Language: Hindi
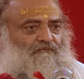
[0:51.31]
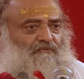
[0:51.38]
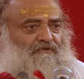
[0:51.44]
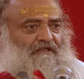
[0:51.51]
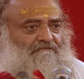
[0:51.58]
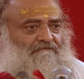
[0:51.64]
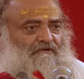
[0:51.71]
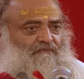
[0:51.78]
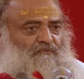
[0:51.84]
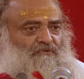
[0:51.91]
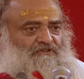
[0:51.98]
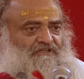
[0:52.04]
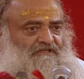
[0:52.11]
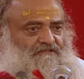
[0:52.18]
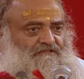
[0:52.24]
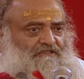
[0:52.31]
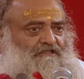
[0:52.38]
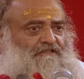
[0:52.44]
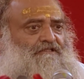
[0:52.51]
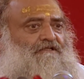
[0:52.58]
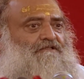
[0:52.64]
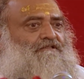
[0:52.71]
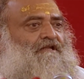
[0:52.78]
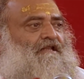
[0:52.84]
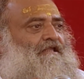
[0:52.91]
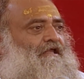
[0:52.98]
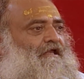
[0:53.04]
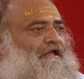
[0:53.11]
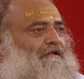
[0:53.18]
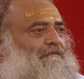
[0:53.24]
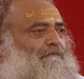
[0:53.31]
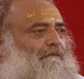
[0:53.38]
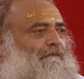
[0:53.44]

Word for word: केवल वो तीर्थ ही तीर्थ नहीं है